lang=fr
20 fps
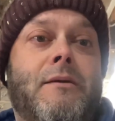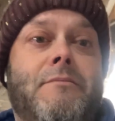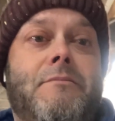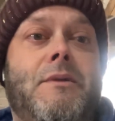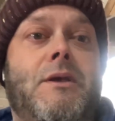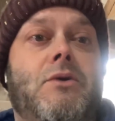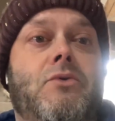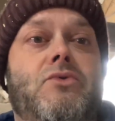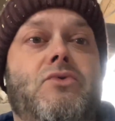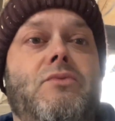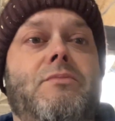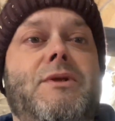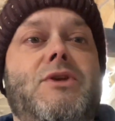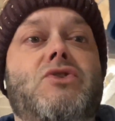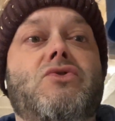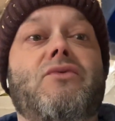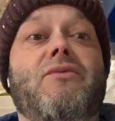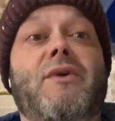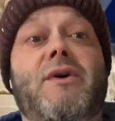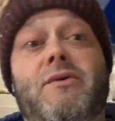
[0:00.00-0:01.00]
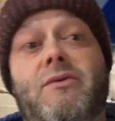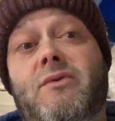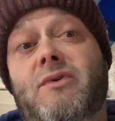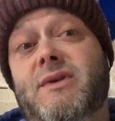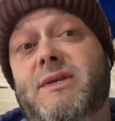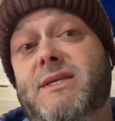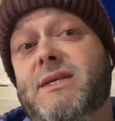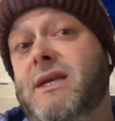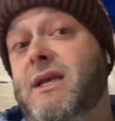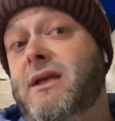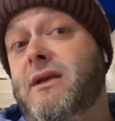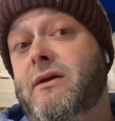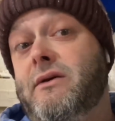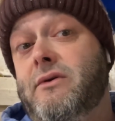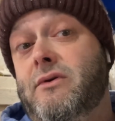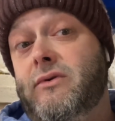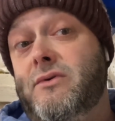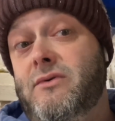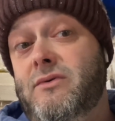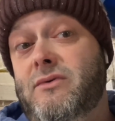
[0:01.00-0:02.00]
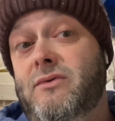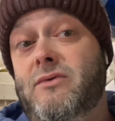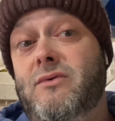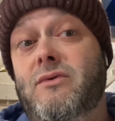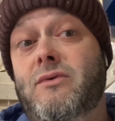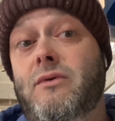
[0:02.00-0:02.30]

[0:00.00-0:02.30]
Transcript: Mais on oublie souvent que c'est euh,